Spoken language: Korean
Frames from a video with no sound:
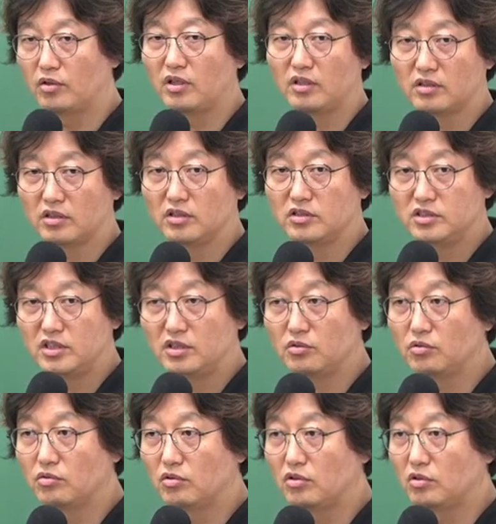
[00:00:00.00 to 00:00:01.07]
이렇게 된 거예요.
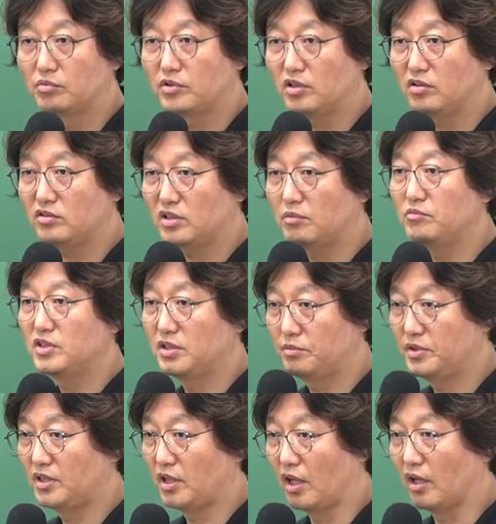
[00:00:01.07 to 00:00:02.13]
시행 공고 일로부터
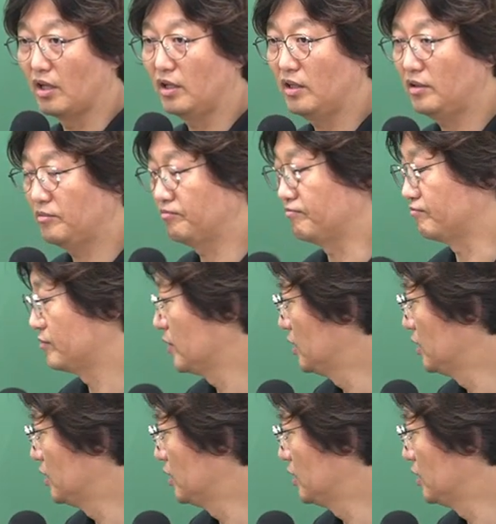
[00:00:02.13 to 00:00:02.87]
30일 이내. 음.